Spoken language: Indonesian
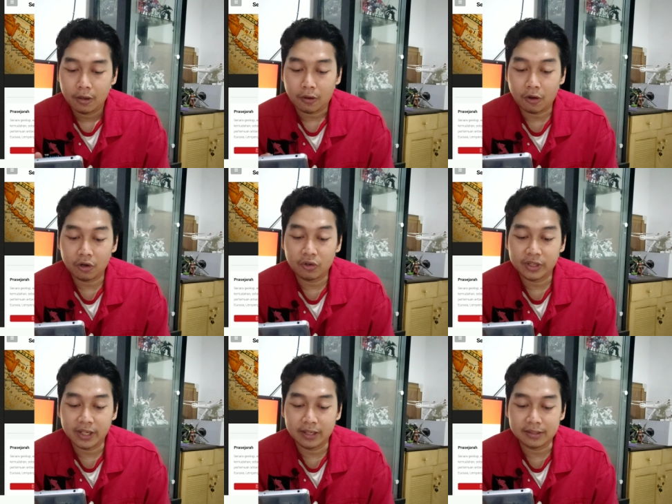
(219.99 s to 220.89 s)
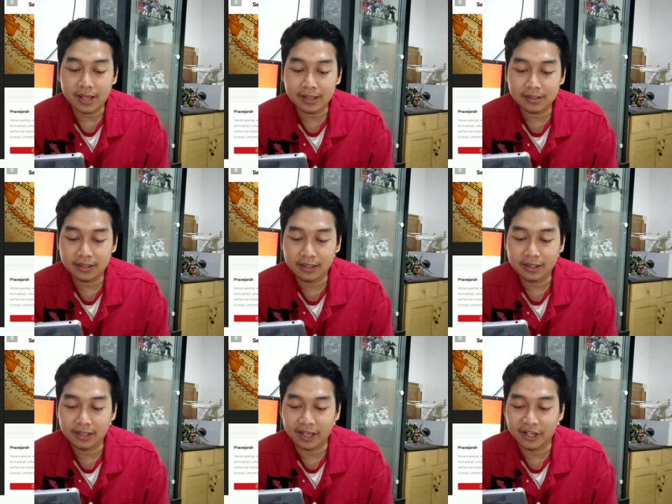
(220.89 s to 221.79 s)

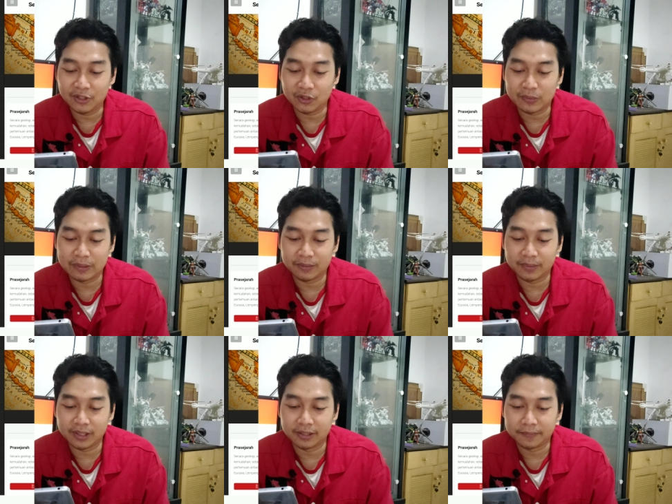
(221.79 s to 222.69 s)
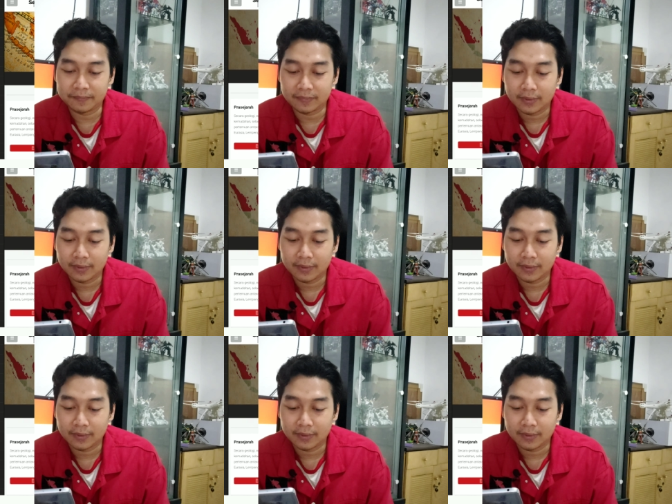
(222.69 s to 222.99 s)
kolonialisasi, kayak gitu teman-teman.